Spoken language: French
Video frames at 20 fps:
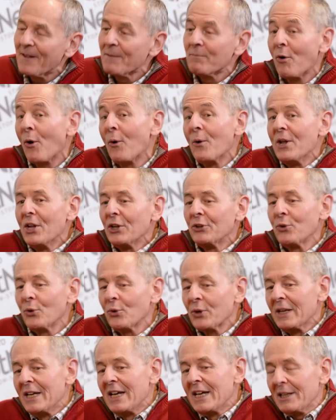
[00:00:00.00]
Bon,
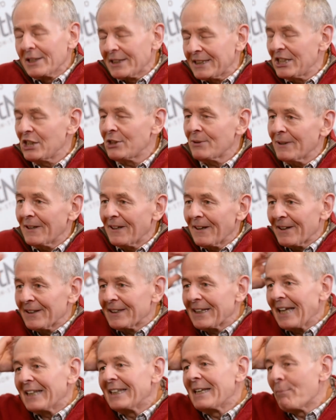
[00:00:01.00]
donc des
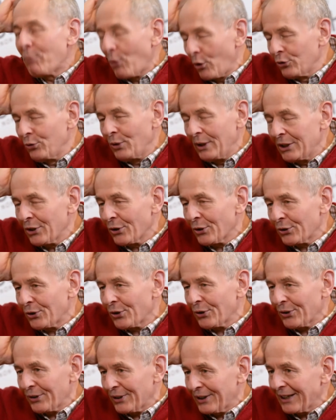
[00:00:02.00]
produits, des euh, produits
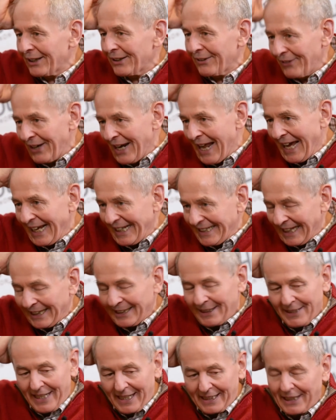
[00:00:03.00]
de, voilà,
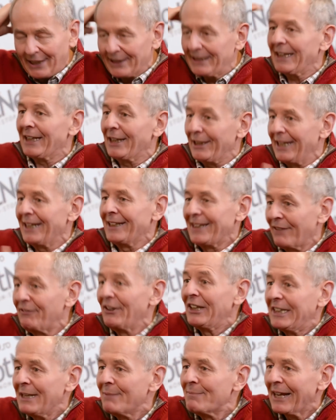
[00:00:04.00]
exact, des,
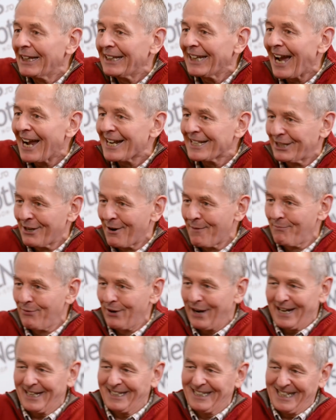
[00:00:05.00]
victimes latérales, on
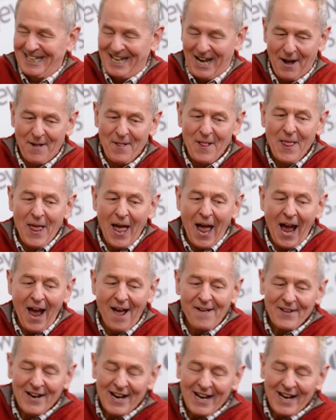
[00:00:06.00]
pourrait dire. Hein.